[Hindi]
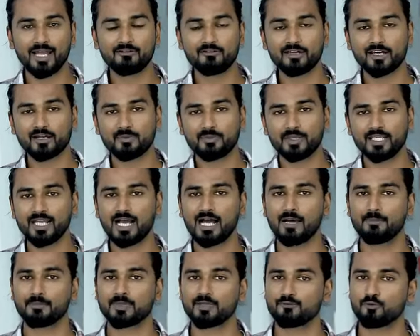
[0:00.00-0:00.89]
मेलवेयर भी
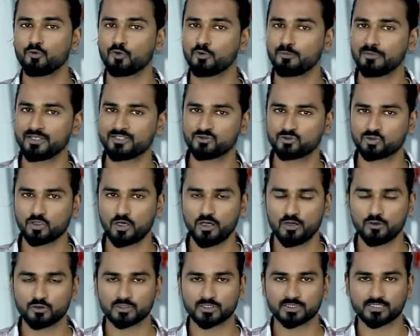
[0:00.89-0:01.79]
आपके फोन में
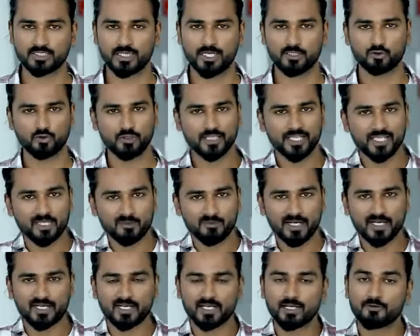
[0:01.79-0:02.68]
इंस्टॉल हो सकता है तो एक
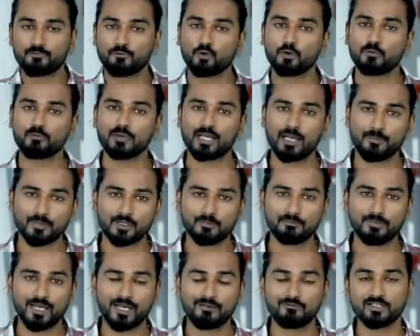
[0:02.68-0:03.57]
बार अगर फोन में
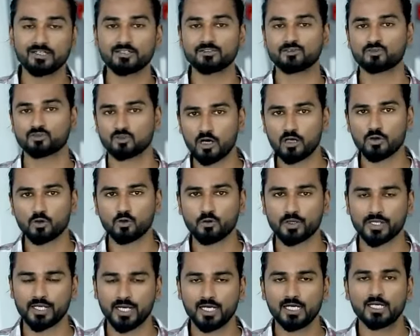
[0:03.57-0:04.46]
आपके मेलवेयर इंस्टॉल हो
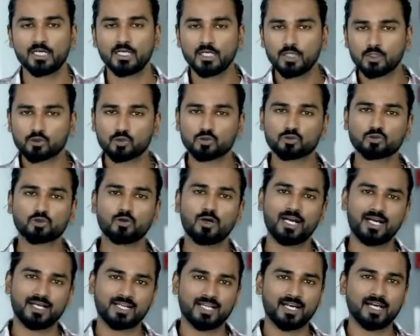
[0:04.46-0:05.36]
गया तो उसको
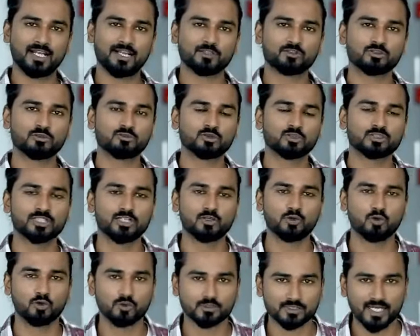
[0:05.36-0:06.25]
हटाना तो
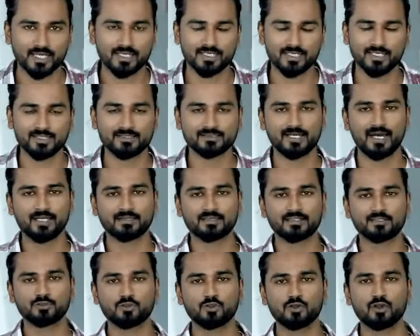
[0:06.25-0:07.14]
मुश्किल होता ही है
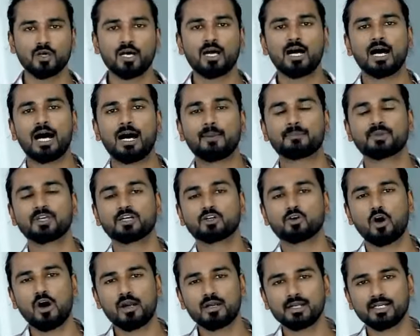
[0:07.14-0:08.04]
साथ ही जो आपकी
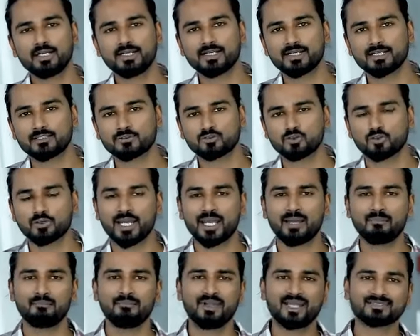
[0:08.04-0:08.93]
कॉल डिटेल्स हो
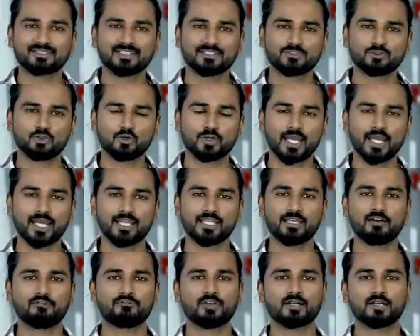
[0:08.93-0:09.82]
गए मैसेज हो गए
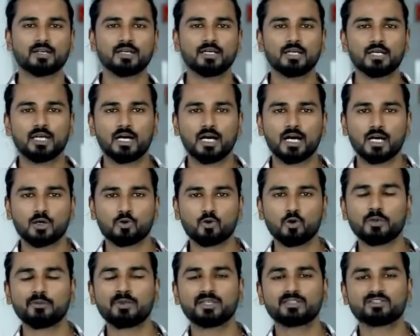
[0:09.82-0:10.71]
या फिर आ,
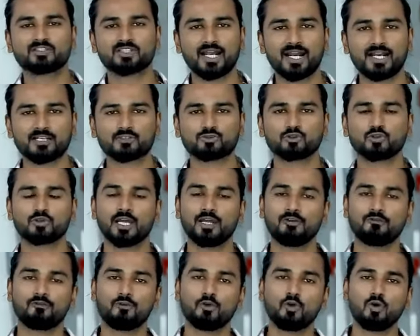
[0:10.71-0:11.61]
कोई भी चैट्स हो
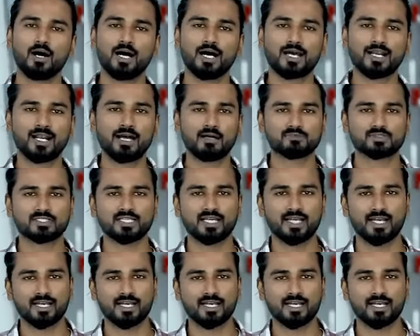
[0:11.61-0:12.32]
गए वो आराम से